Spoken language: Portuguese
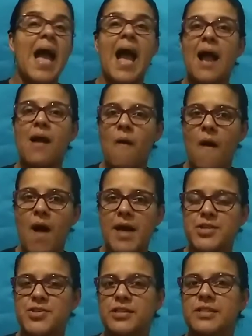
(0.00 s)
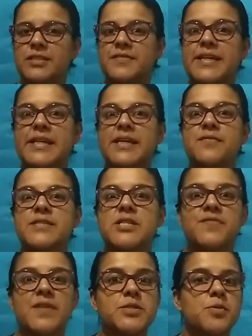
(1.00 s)
Agora, a Tia Lune vai querer que
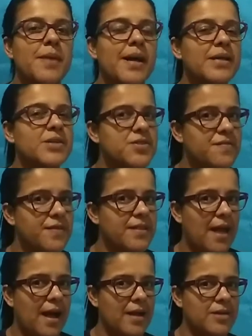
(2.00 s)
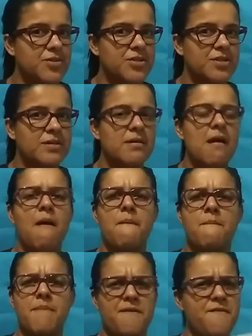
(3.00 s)
vocês façam uma atividade
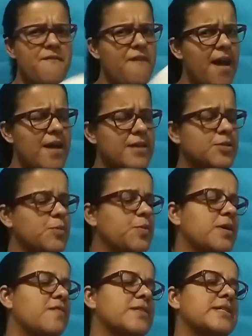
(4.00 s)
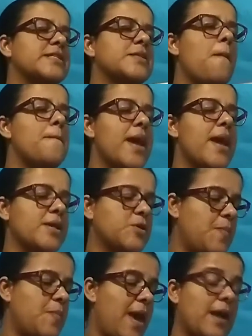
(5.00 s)
bem fácil, porque vocês são bem
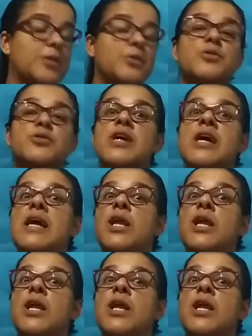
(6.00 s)
espertos.